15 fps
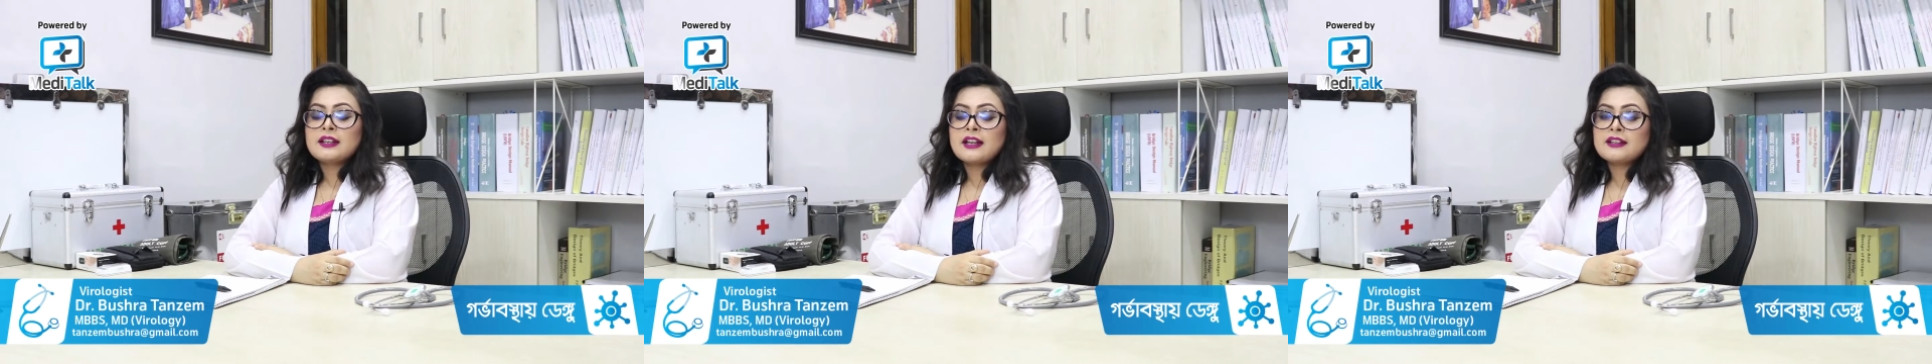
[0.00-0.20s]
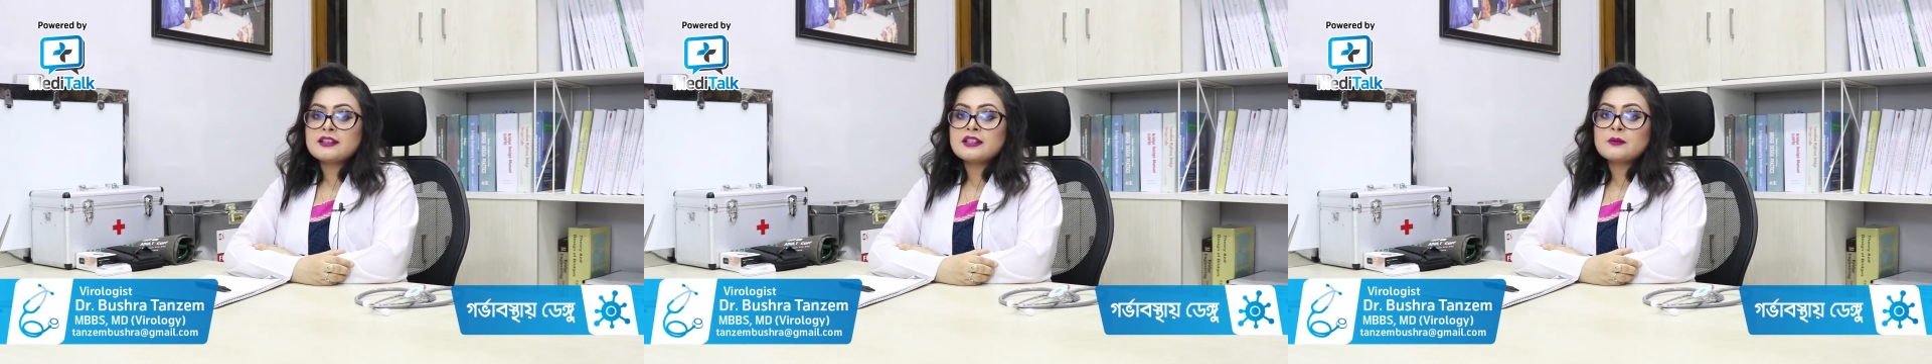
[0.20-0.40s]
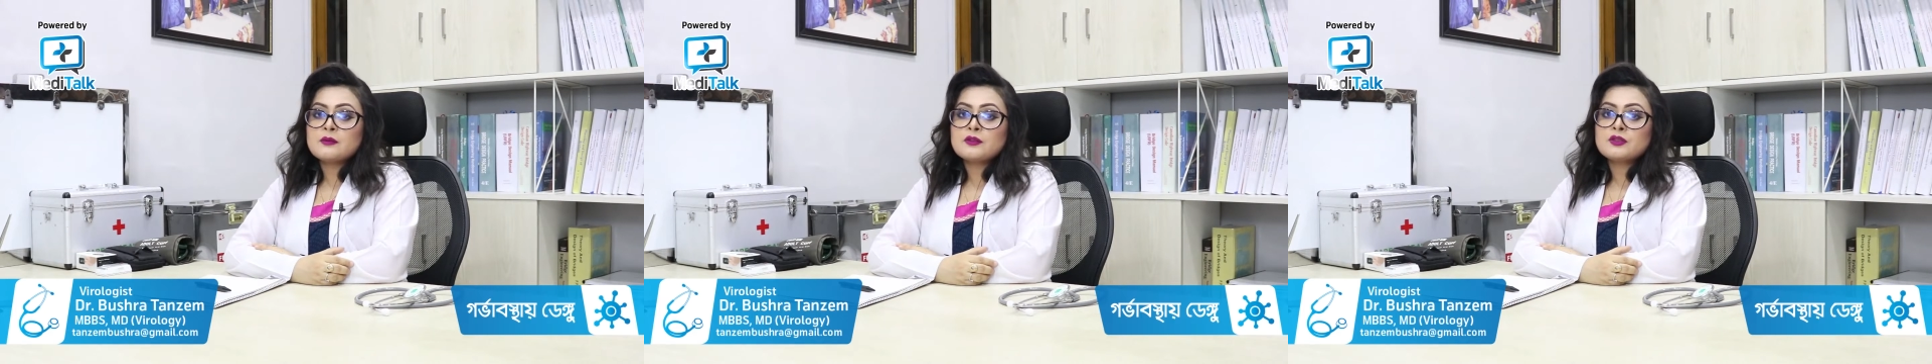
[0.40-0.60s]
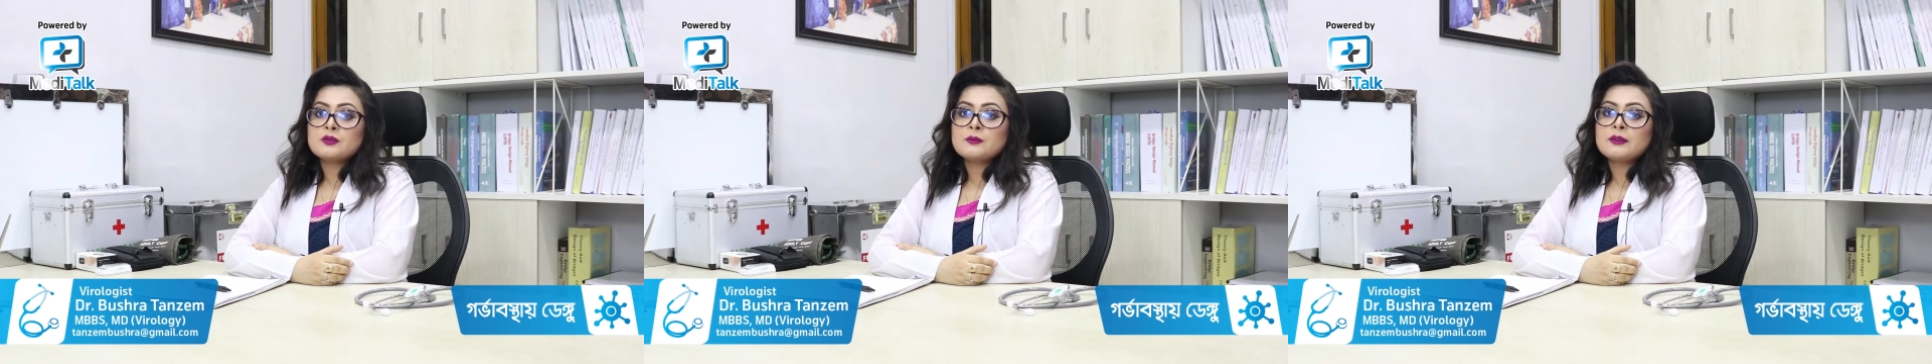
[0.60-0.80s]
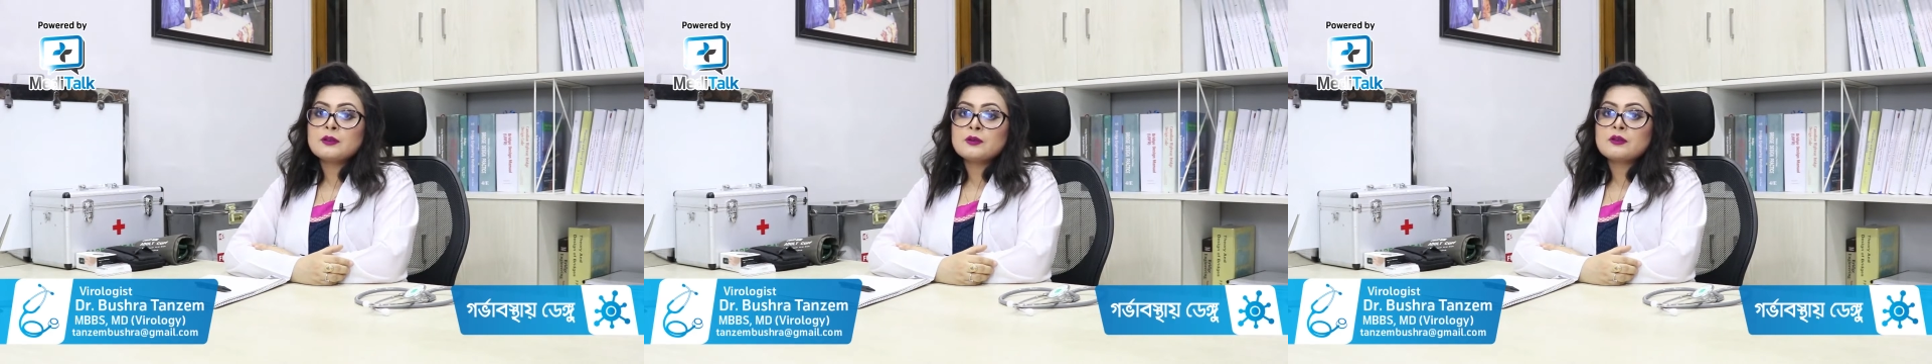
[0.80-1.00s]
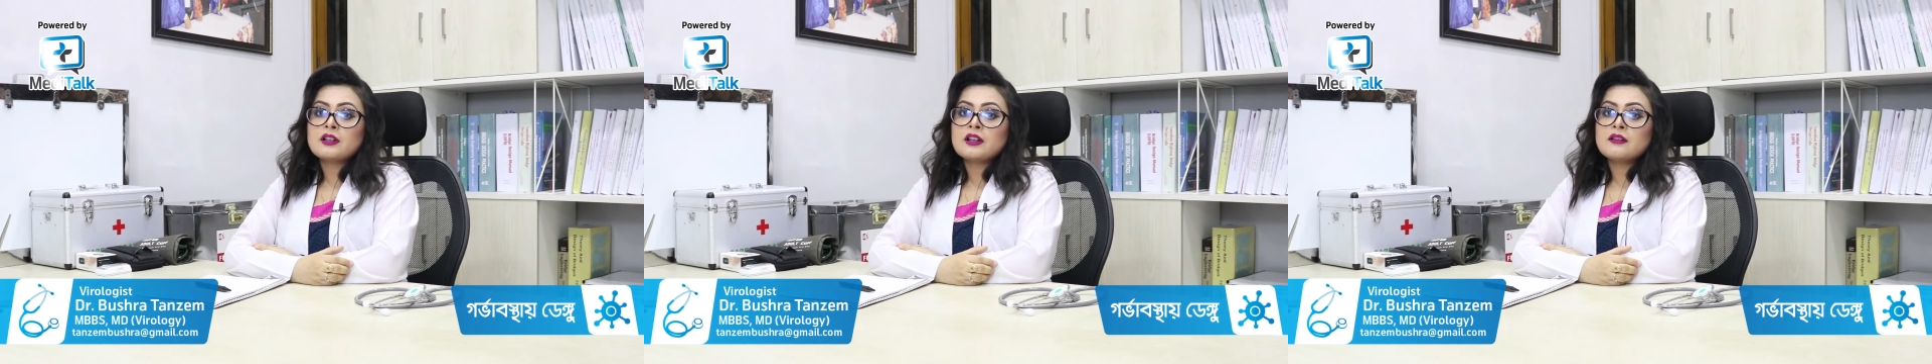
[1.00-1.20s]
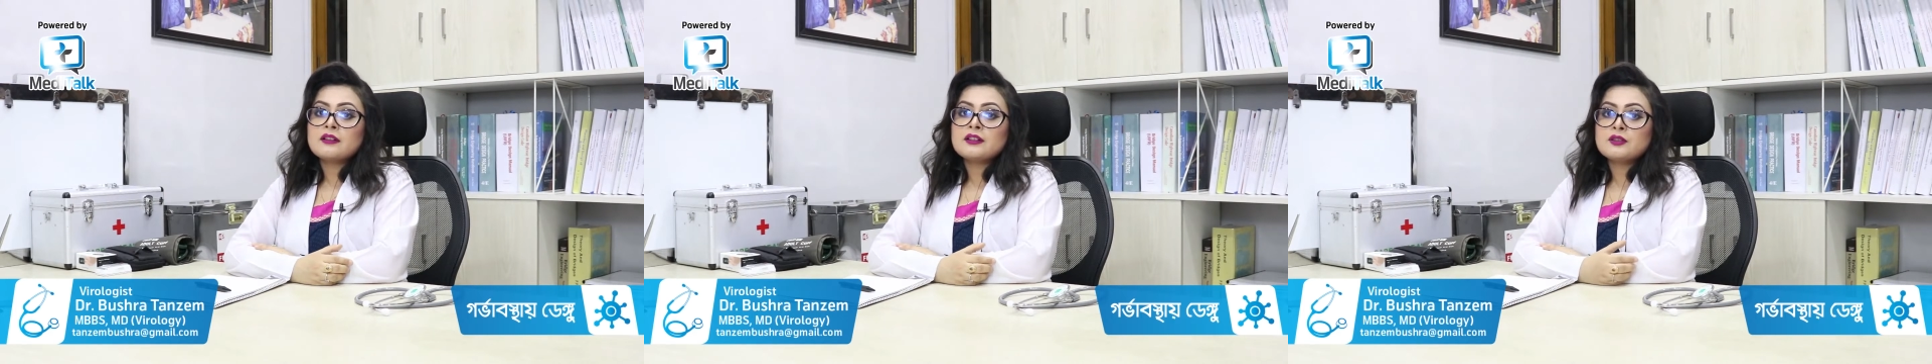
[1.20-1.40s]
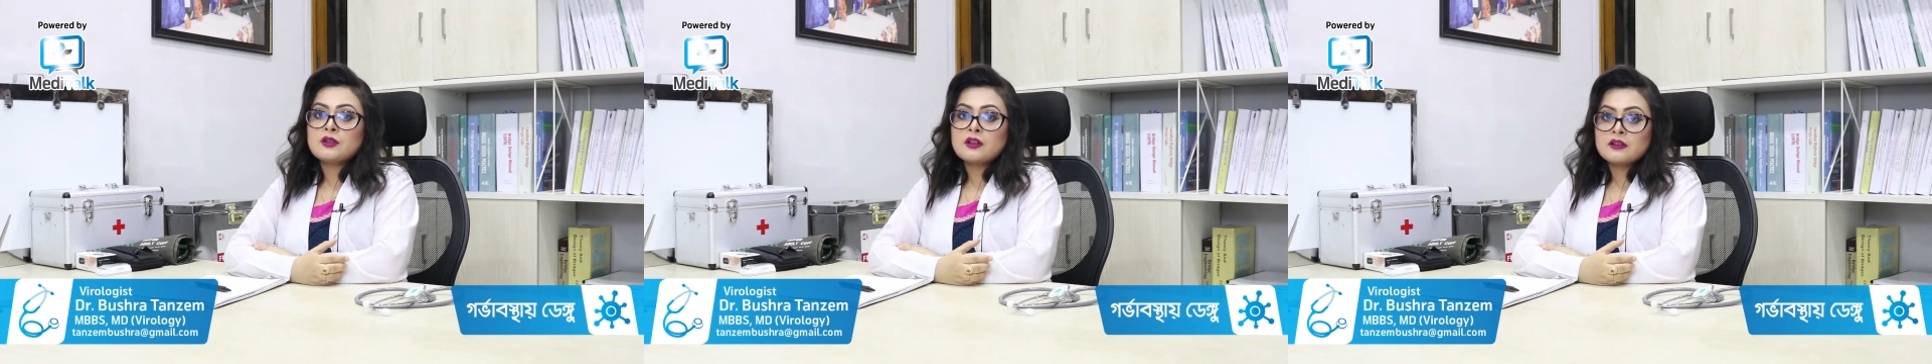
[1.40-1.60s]
ক্যান্সার পর্যন্ত বিভিন্ন
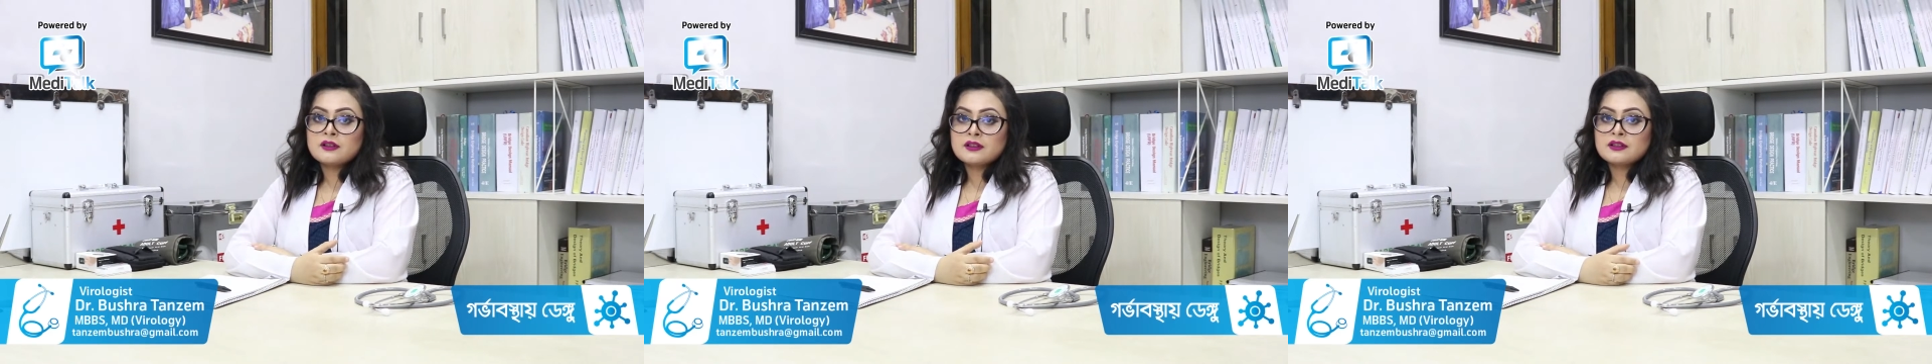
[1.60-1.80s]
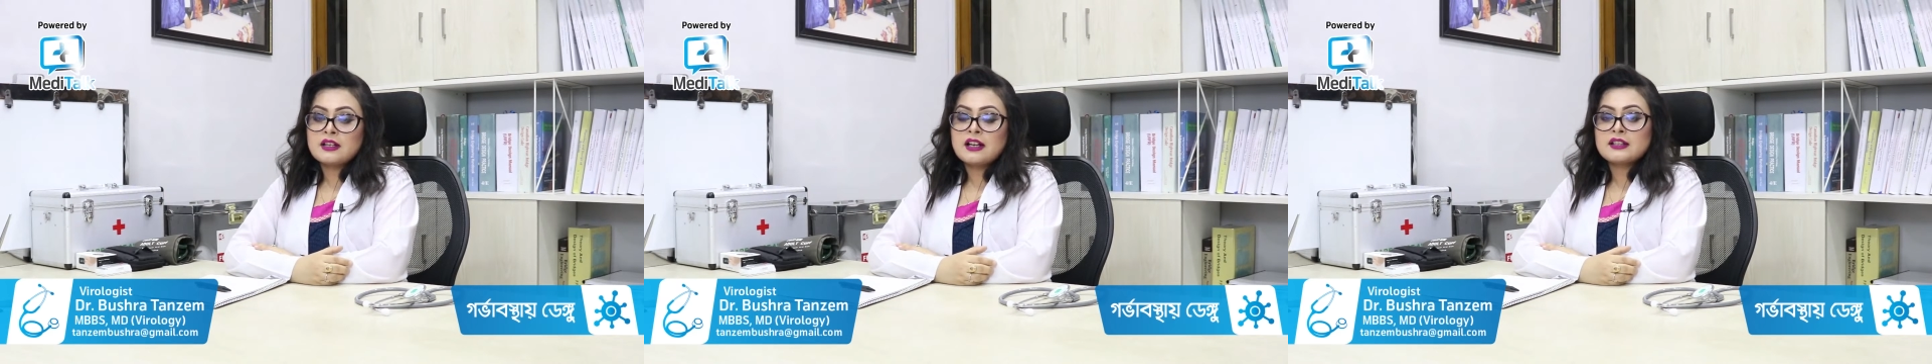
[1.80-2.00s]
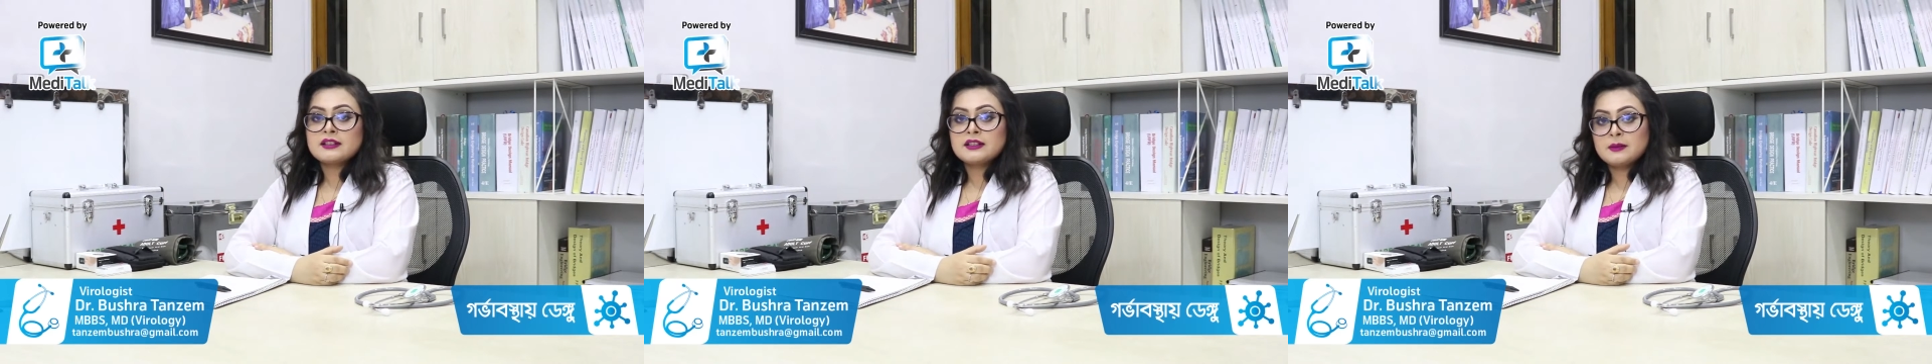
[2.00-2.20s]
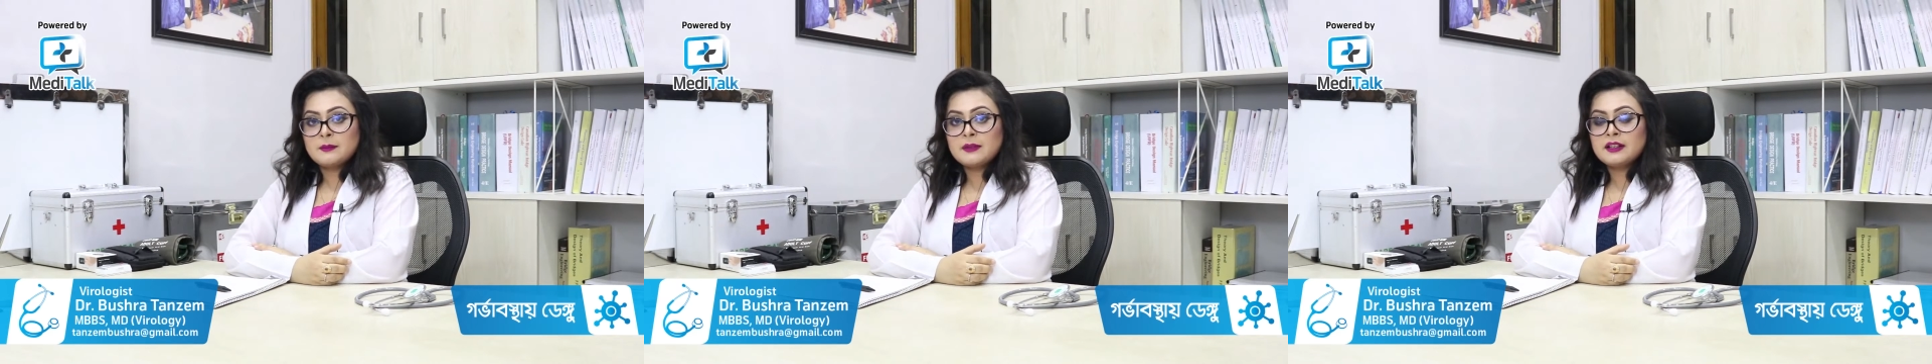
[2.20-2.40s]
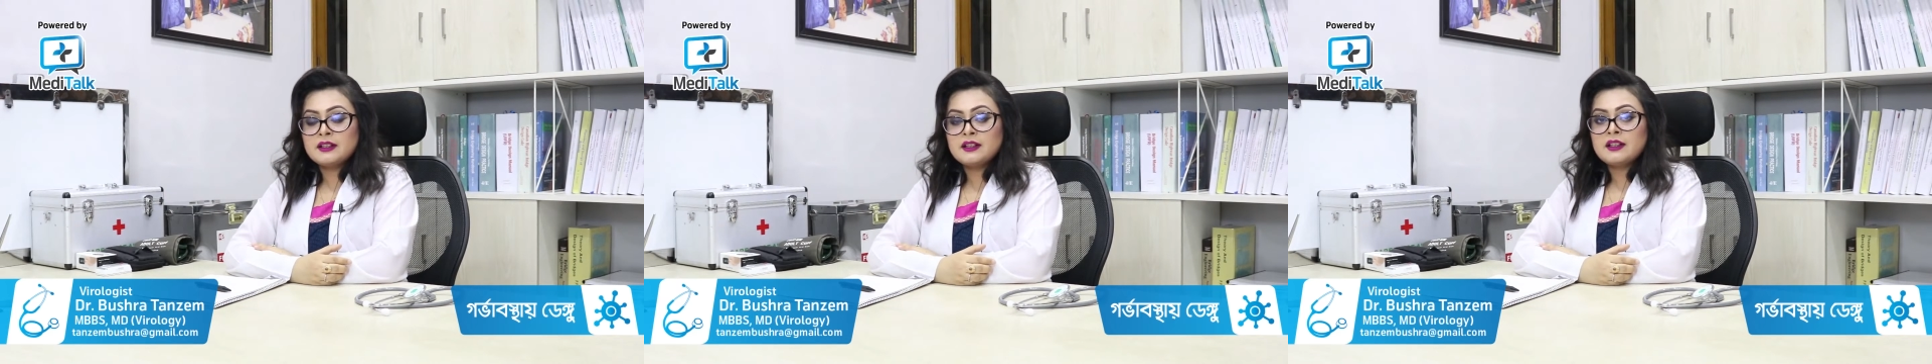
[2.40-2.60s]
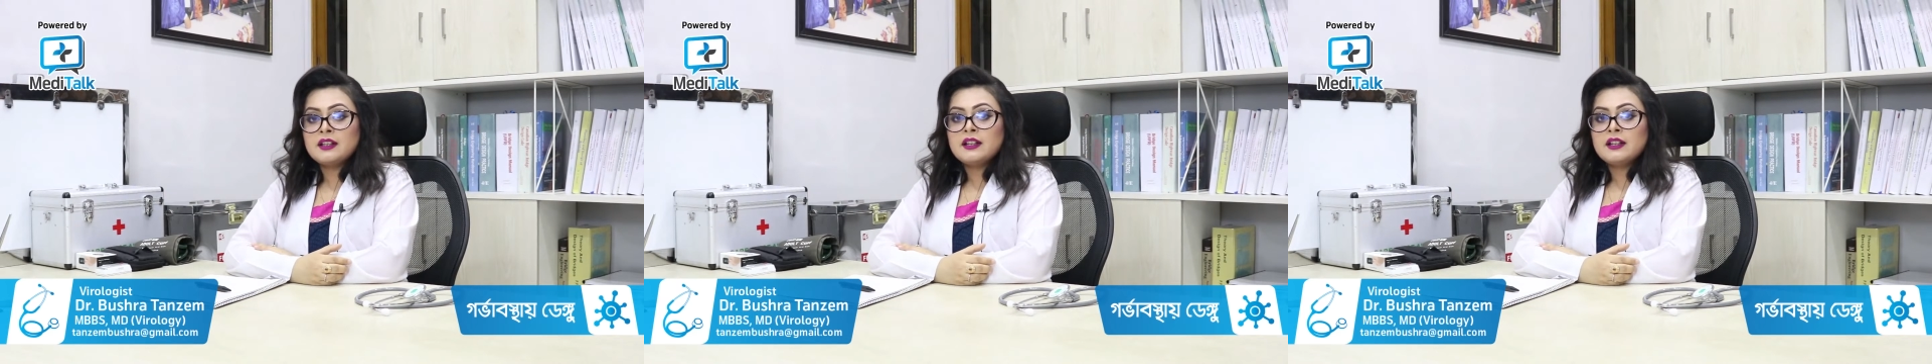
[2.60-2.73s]
কারণে জ্বর আসতে পারে